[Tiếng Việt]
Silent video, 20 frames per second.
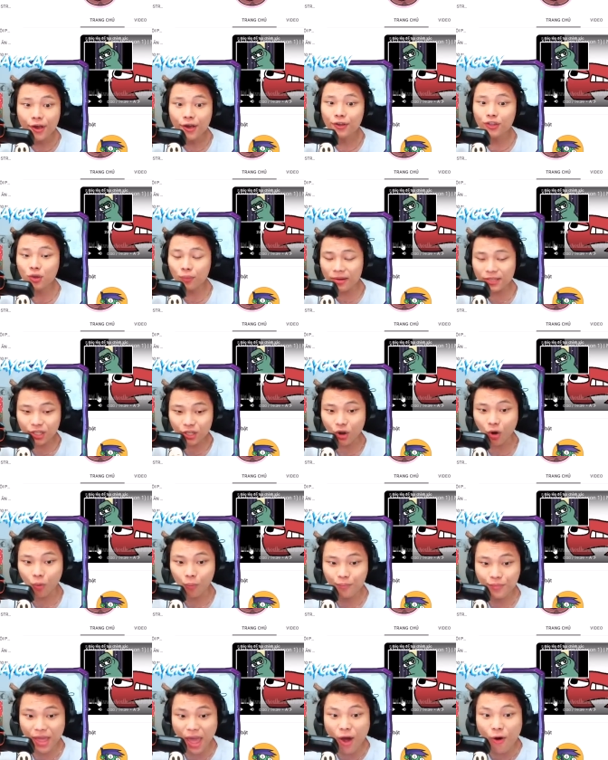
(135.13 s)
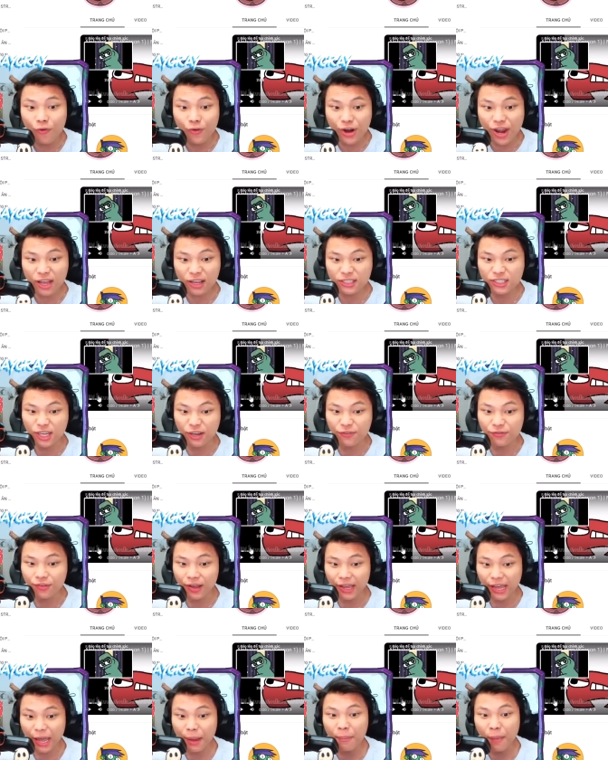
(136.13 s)
chúng ta sẽ cùng nhau reaction
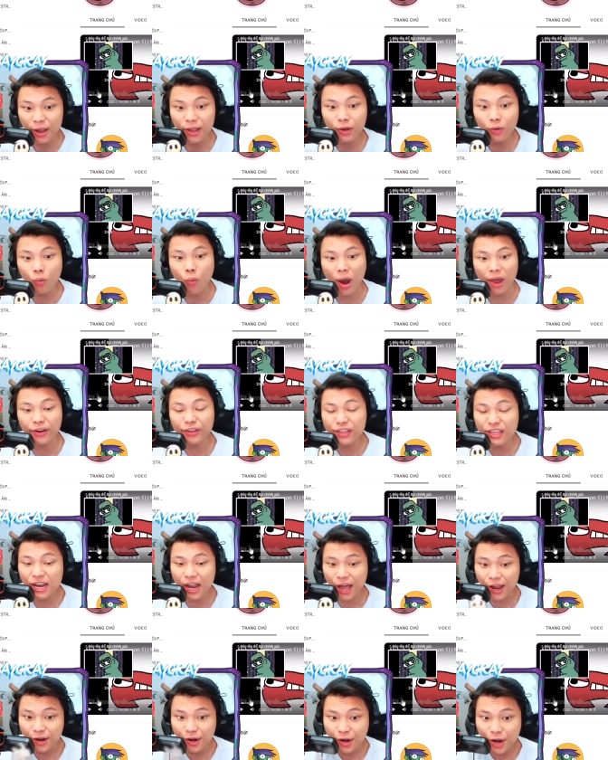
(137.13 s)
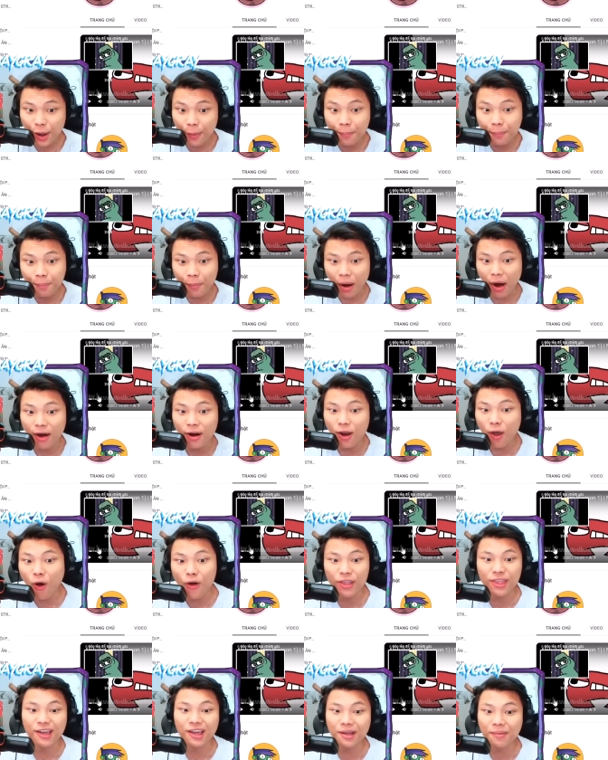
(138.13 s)
về cái mới nhất của anh, đó chính là Number
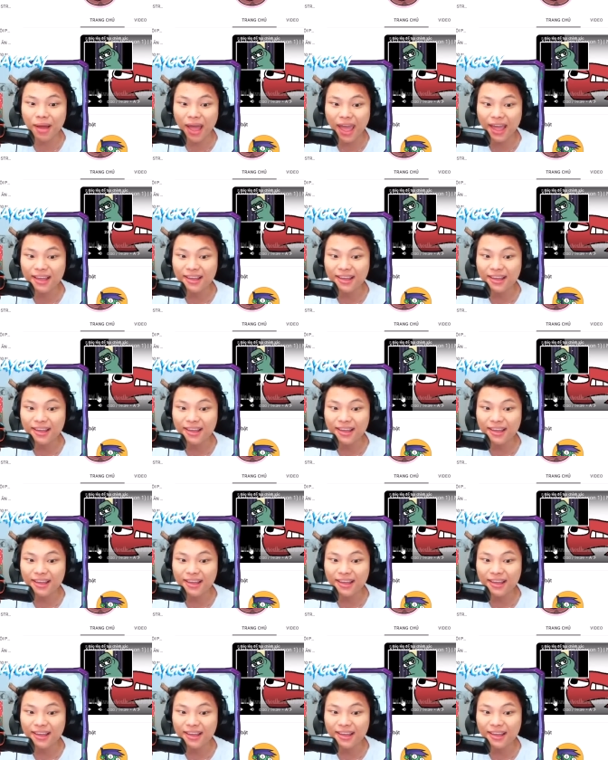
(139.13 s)
Lore nha các bạn.